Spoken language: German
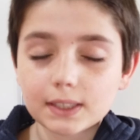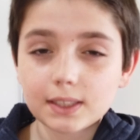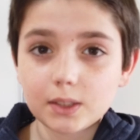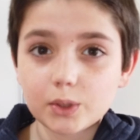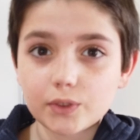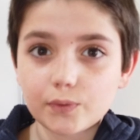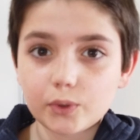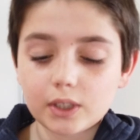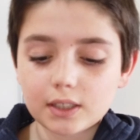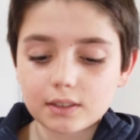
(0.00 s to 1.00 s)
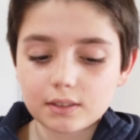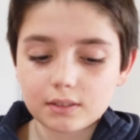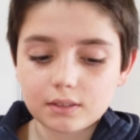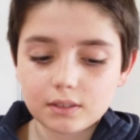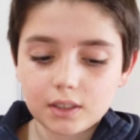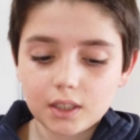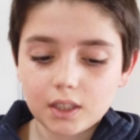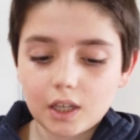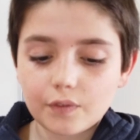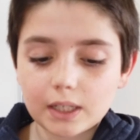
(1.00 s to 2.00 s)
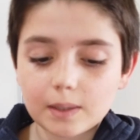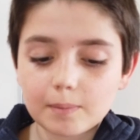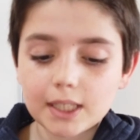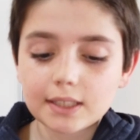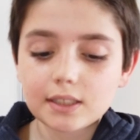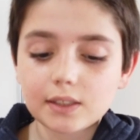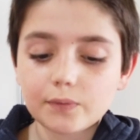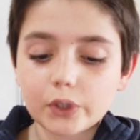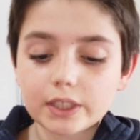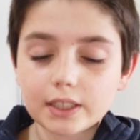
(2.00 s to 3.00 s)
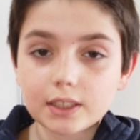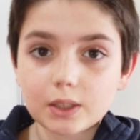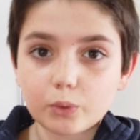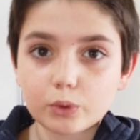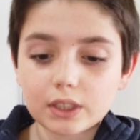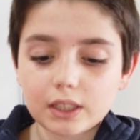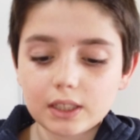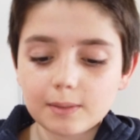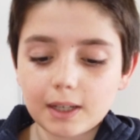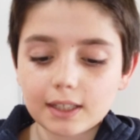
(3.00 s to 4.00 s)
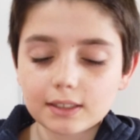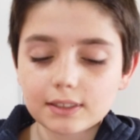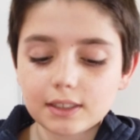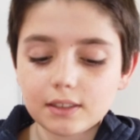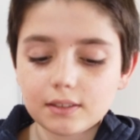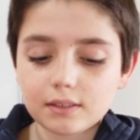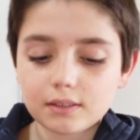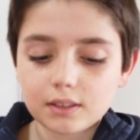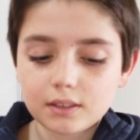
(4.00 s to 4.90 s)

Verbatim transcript: was Jesus vorhatte. Auf einem Esel wollte er in Jerusalem einziehen.